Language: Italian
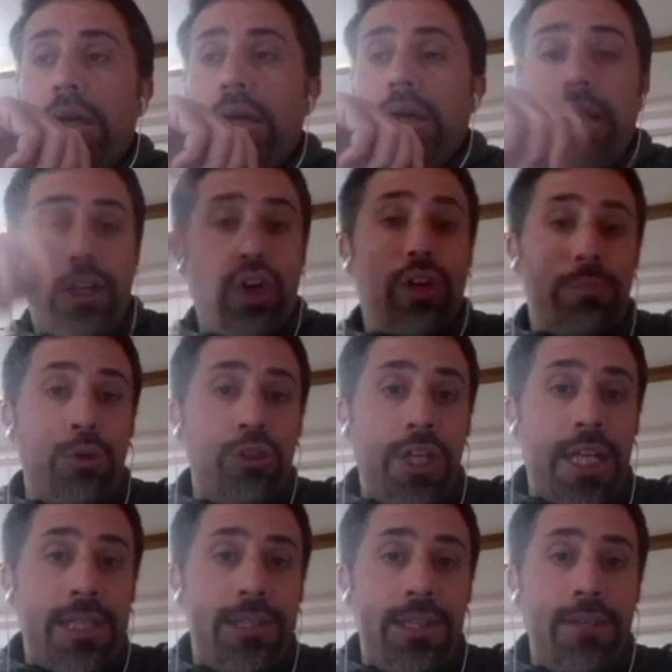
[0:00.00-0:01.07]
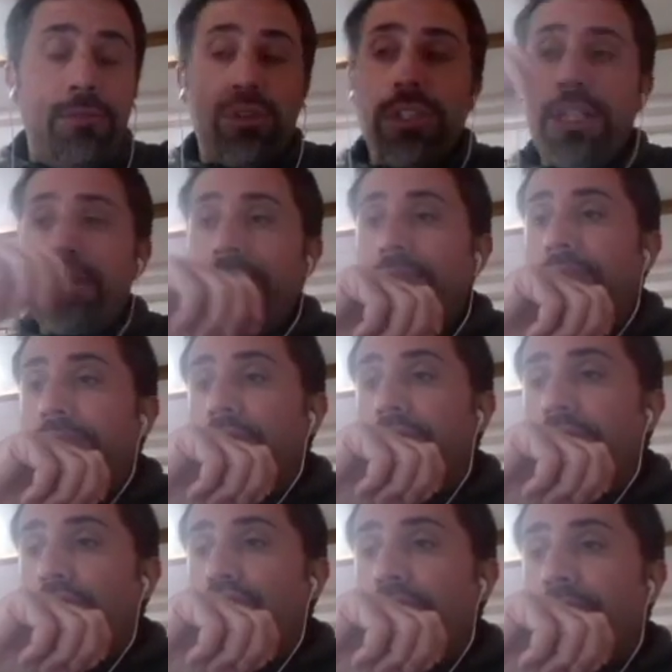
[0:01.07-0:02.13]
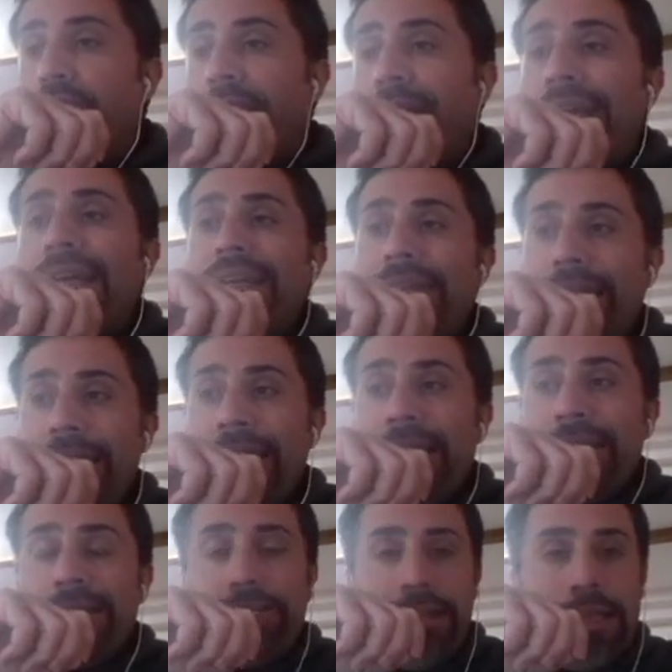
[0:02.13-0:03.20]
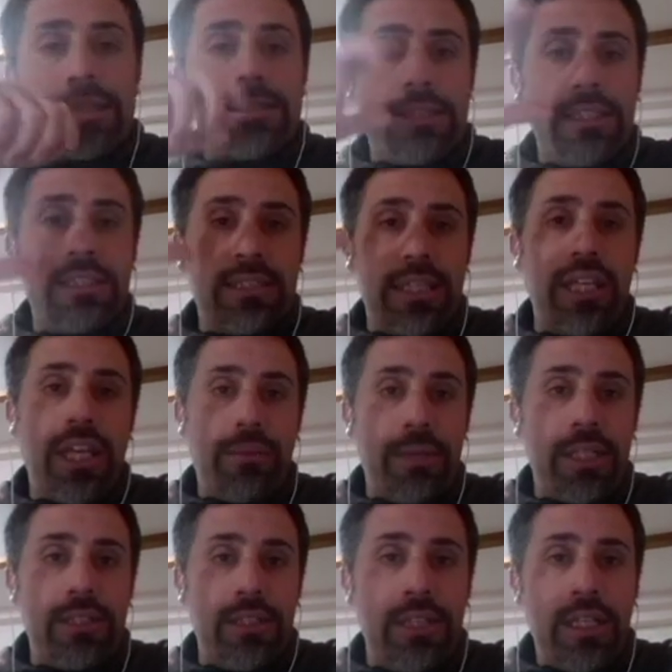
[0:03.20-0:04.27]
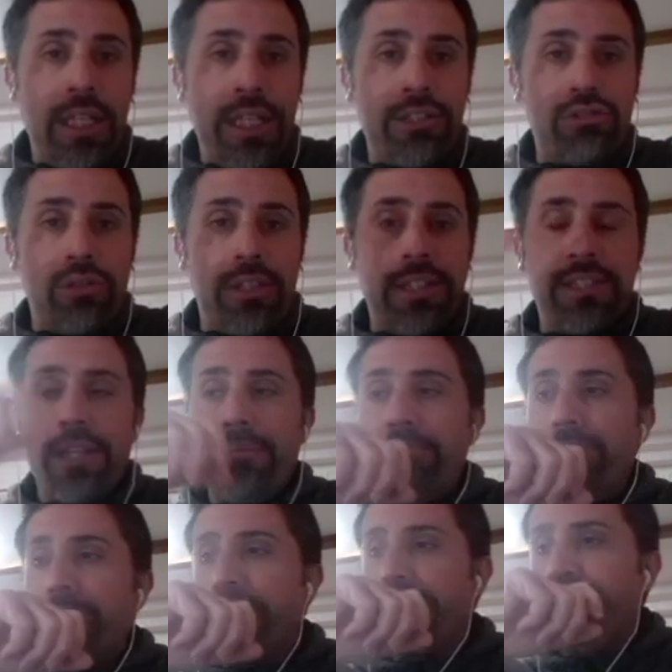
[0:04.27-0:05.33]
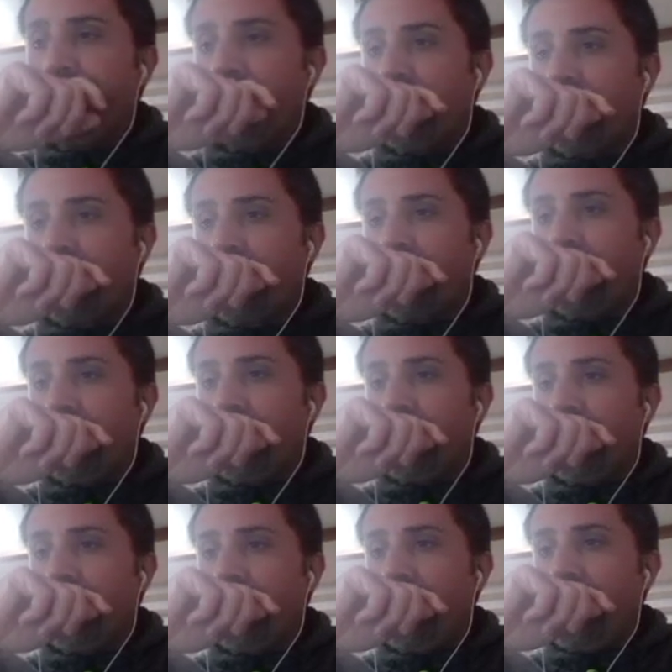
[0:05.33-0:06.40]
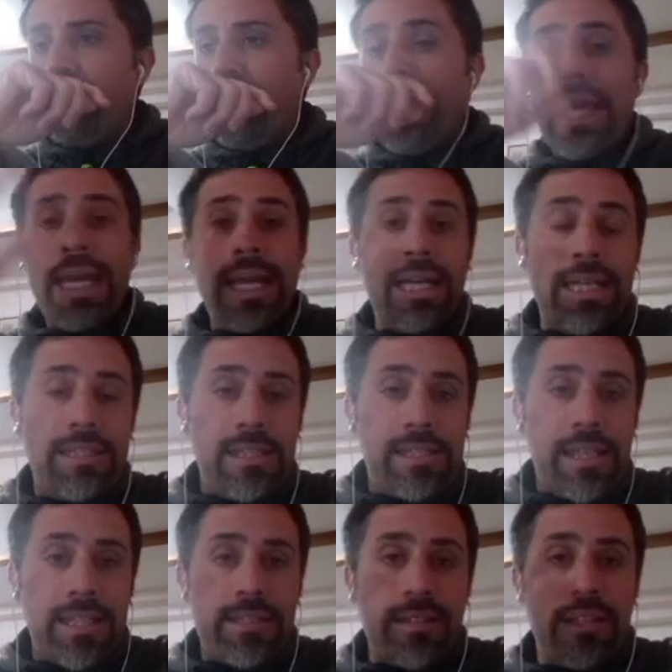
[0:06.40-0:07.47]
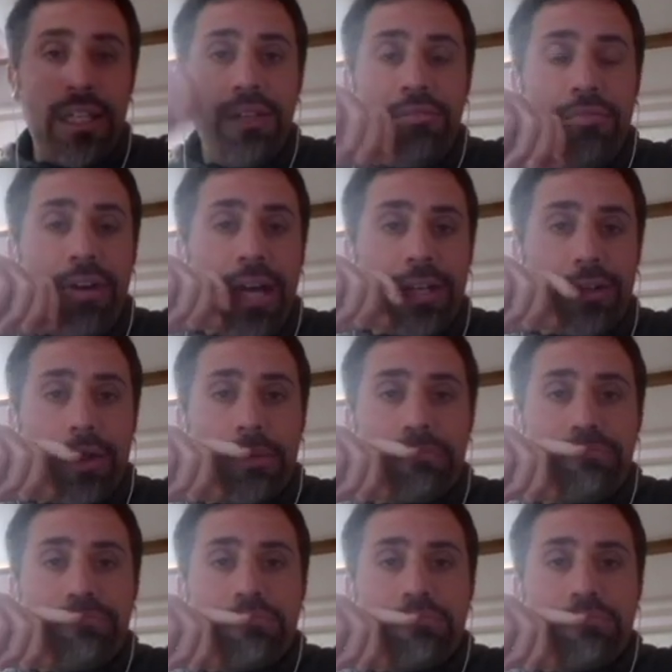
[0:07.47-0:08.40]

Il corpo direttivo dei testimoni di Geova rinnega diversi insegnamenti di Cristo, ad esempio nega l'esistenza dell'inferno,